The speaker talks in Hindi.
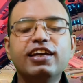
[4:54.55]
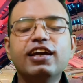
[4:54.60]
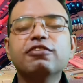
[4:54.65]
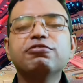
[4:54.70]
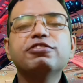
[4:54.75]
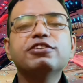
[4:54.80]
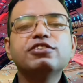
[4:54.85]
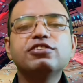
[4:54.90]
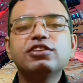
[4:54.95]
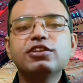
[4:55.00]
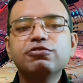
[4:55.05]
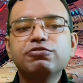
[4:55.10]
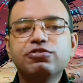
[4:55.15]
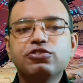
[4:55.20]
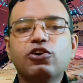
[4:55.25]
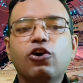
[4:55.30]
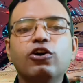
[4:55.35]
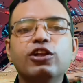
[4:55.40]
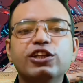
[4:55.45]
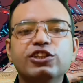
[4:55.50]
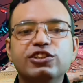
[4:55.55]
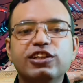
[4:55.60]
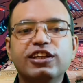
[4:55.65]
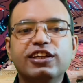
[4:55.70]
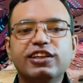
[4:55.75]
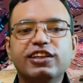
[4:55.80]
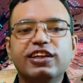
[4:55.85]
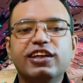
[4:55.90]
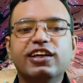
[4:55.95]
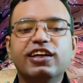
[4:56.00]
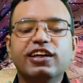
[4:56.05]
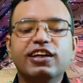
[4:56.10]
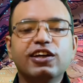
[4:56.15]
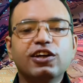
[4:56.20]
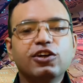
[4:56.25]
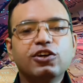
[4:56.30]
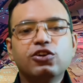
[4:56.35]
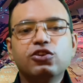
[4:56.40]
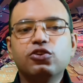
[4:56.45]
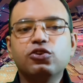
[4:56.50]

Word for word: या फिर सिर्फ नॉलेज लेनी है